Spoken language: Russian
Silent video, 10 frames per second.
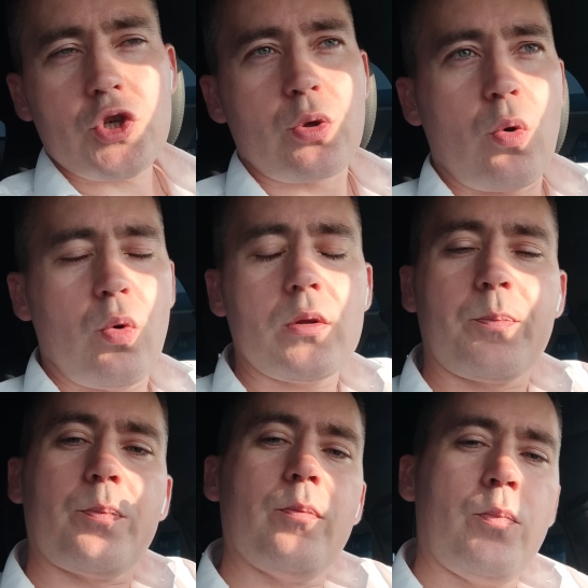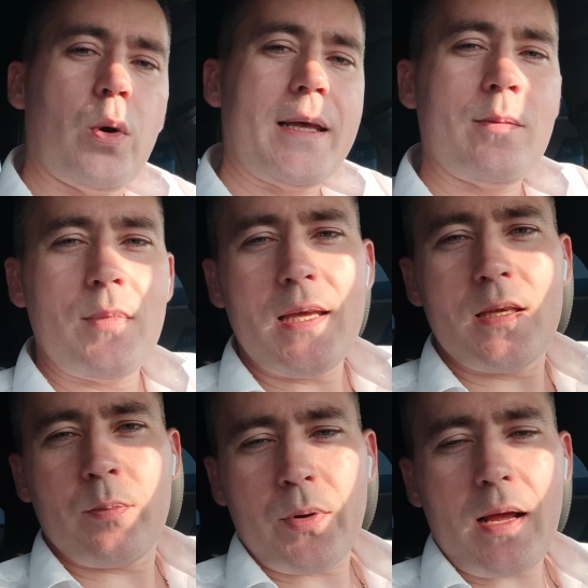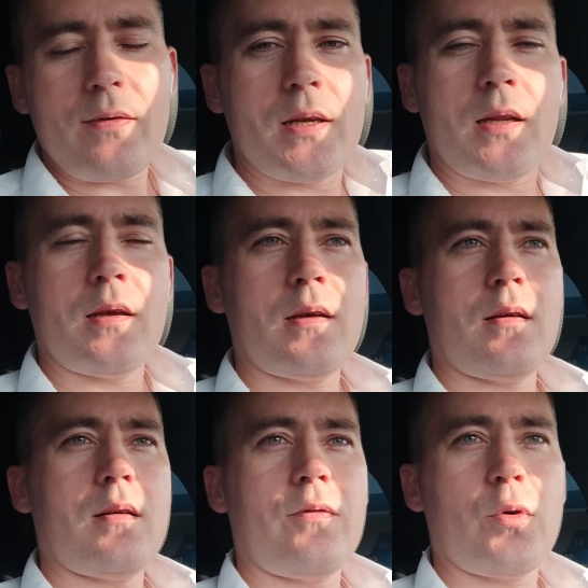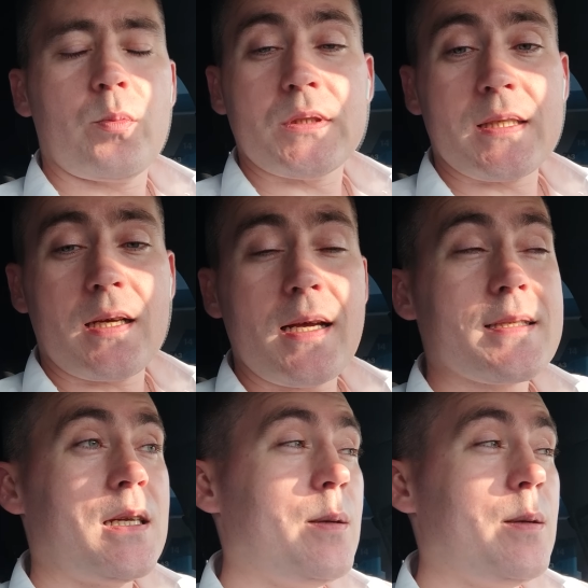что он более-менее правильно оформил заказ,